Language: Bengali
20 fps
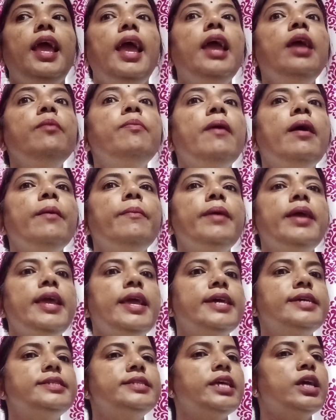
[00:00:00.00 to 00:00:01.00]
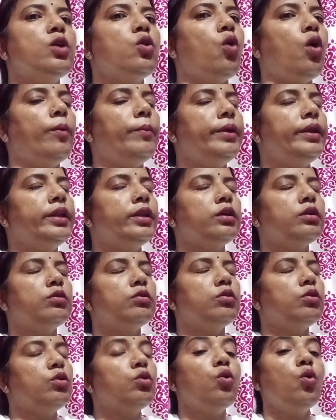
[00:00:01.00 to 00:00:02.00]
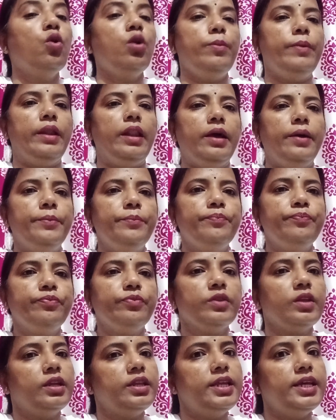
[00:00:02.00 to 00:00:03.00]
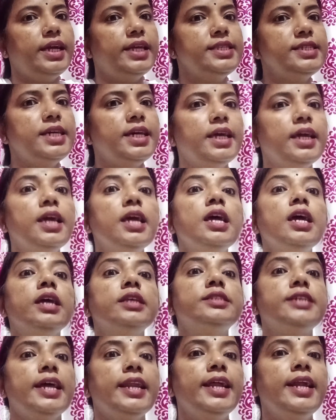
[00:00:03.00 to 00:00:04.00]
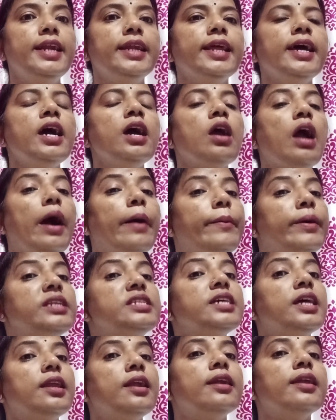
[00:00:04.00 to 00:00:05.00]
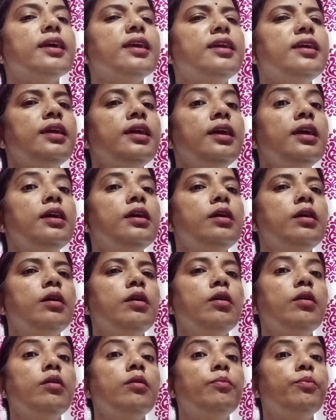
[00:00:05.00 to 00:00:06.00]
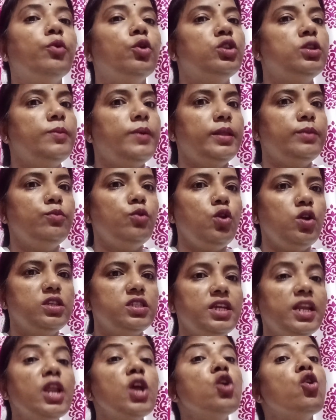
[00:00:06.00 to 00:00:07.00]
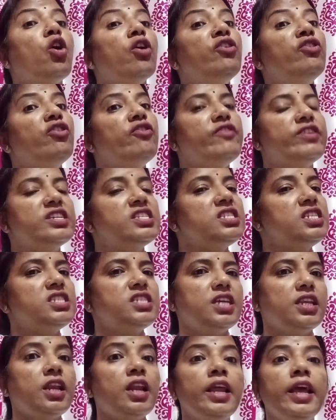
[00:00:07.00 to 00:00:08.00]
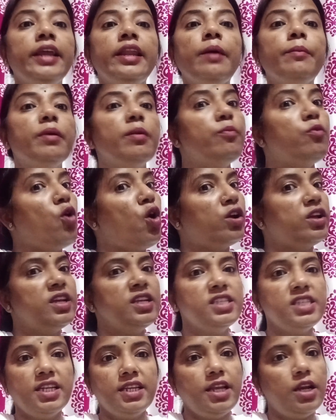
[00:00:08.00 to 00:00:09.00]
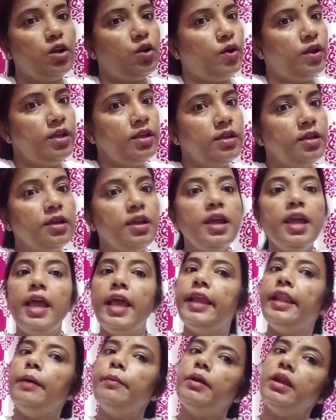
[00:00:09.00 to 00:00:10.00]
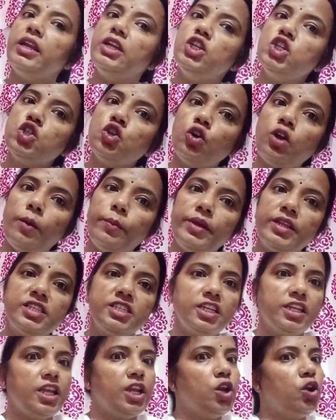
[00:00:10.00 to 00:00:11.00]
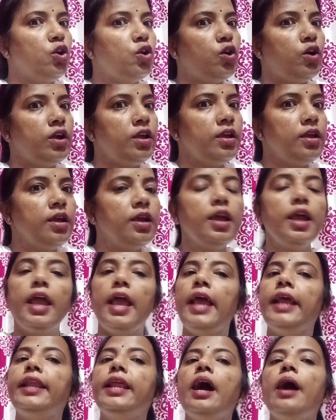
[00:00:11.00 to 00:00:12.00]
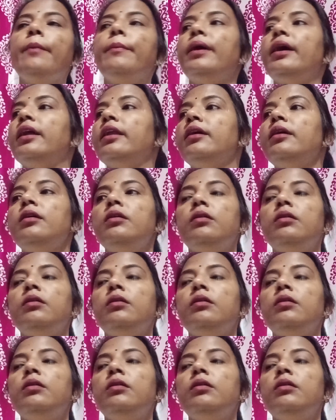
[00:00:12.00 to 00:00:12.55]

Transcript: এইভাবে এসে কমেন্ট করবে না ঠিক আছে চ্যানেলটা আমার চ্যানেলটা কি প্রতিবাদমূলক চ্যানেল কন্ট্রোভার্সি চ্যানেল এটা আমার ব্লগিং চ্যানেল নয় এটা আমার কৃষ্ণ নামের চ্যানেলও নয় এটা আমার